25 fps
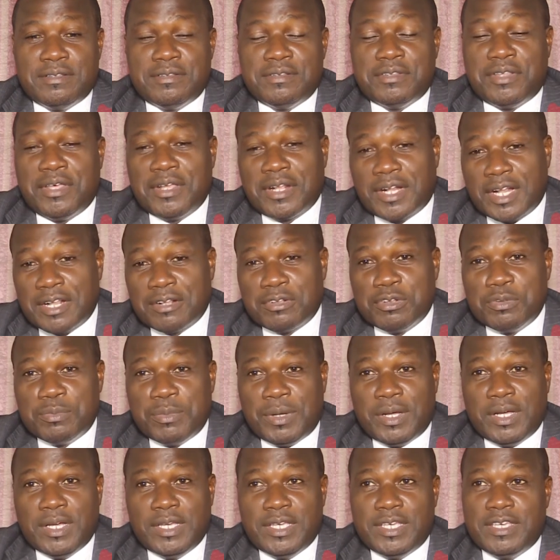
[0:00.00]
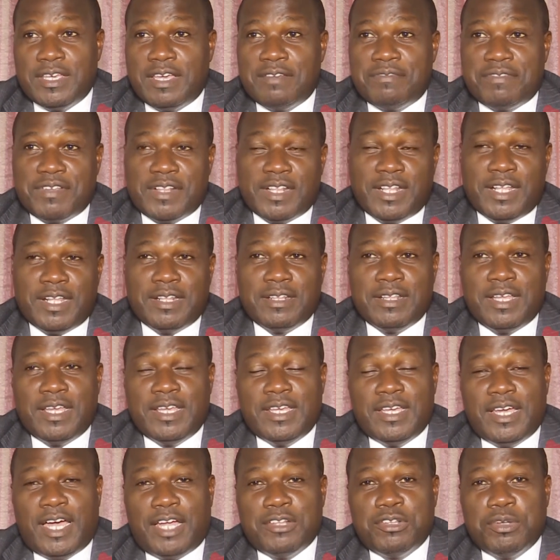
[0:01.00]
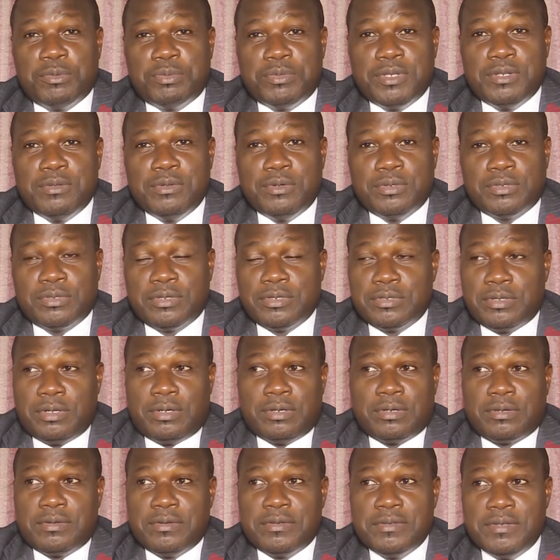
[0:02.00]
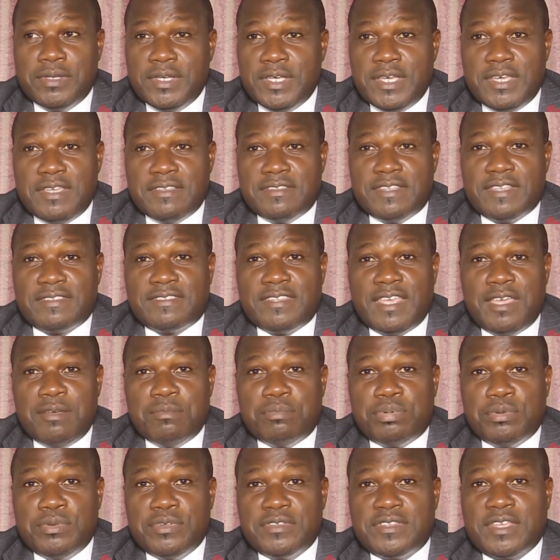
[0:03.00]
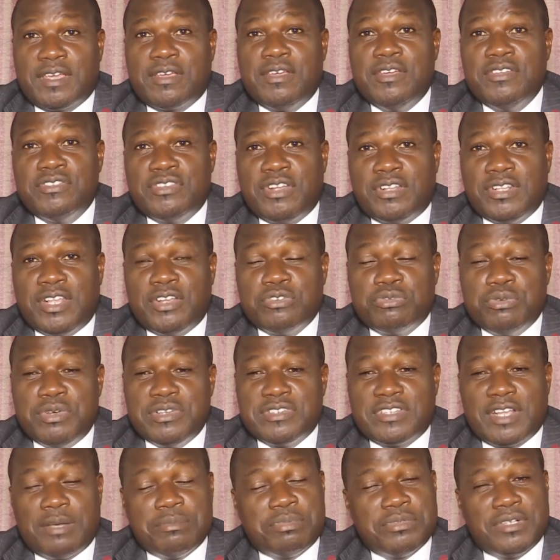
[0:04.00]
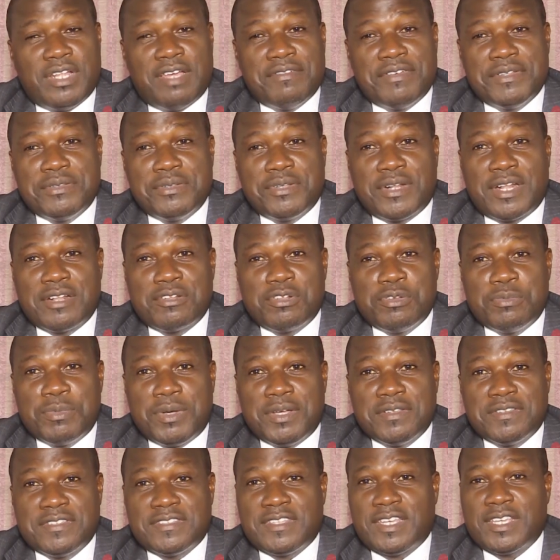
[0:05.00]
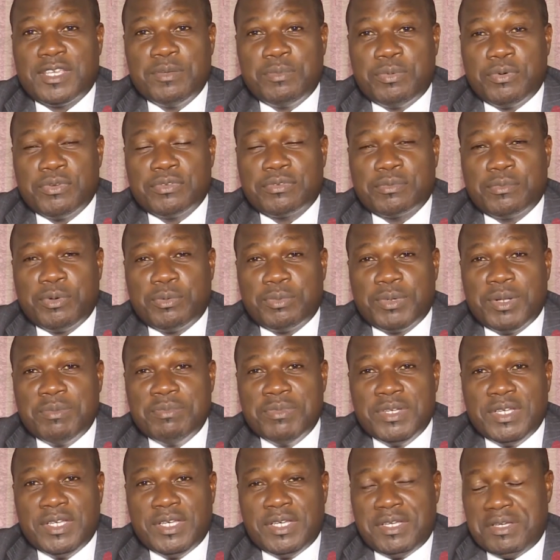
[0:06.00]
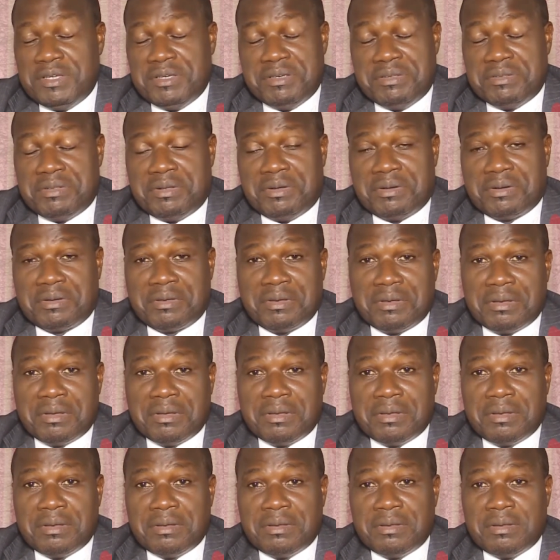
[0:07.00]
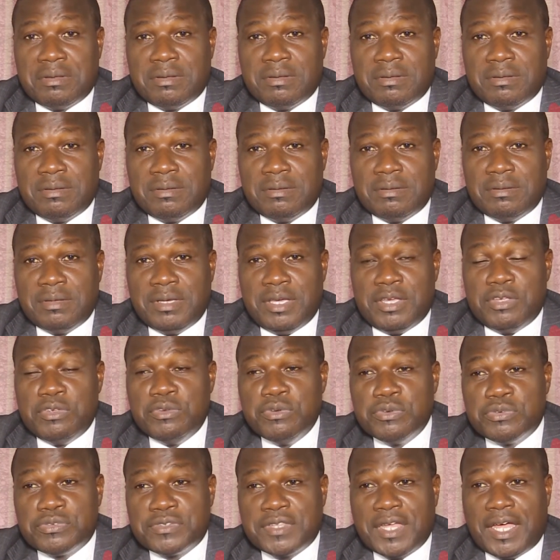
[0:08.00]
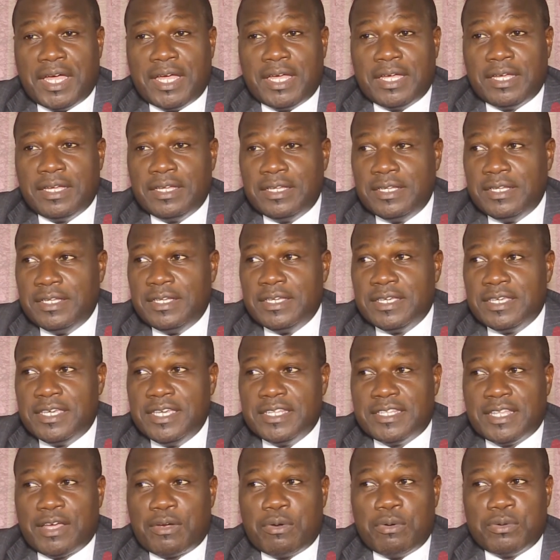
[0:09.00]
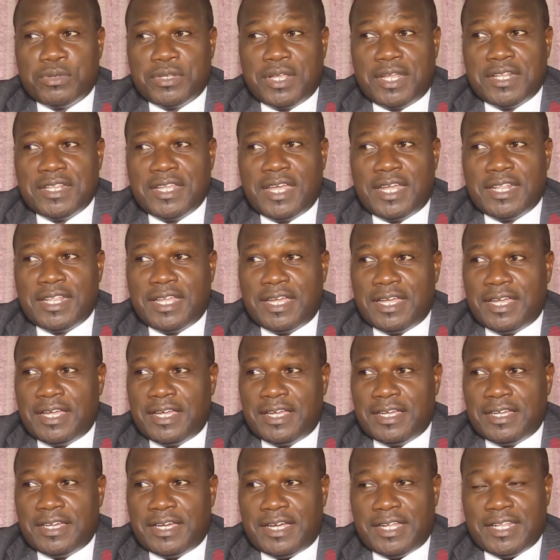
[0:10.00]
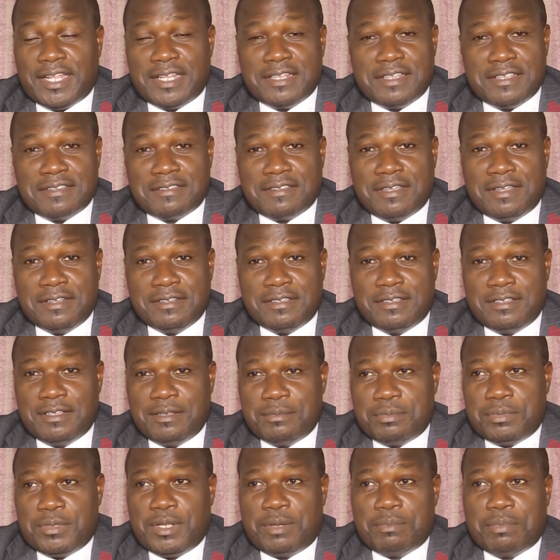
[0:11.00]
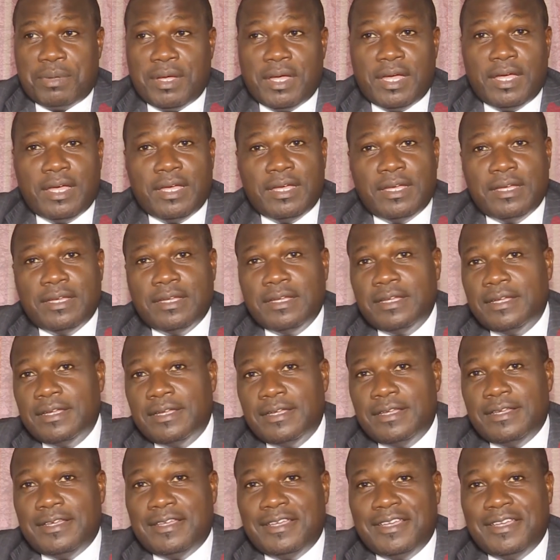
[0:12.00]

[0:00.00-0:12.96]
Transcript: d'un règlement et en faisant adopter l'autre. Donc c'est simple, c'est qu'on a joué un championnat avec des règlements, c'est ça qui pose problème. Donc et New Star qui était condamné à la, à la descente, n'a pas